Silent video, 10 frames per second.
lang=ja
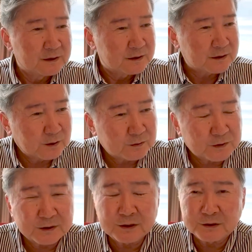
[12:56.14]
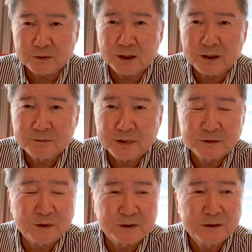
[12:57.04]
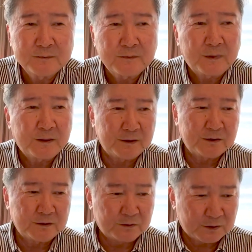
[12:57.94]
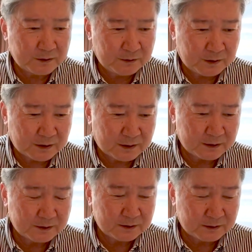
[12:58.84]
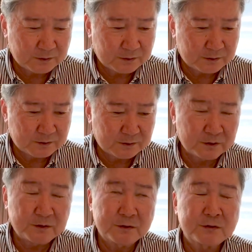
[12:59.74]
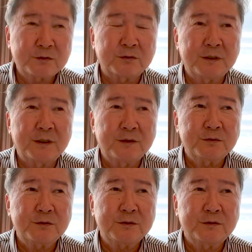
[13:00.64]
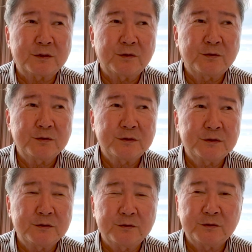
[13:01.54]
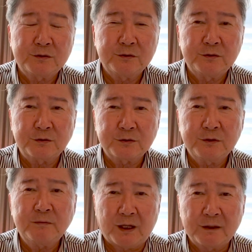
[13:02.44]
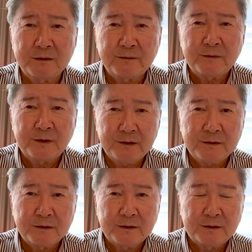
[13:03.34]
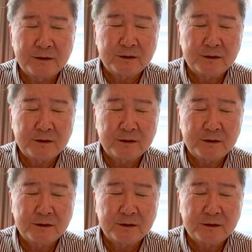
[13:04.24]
参考になったでしょうか。まあ、つまり、ね、お金は、あの、ちょっとね、預貯金としては大きすぎるとすれば、ね、えー、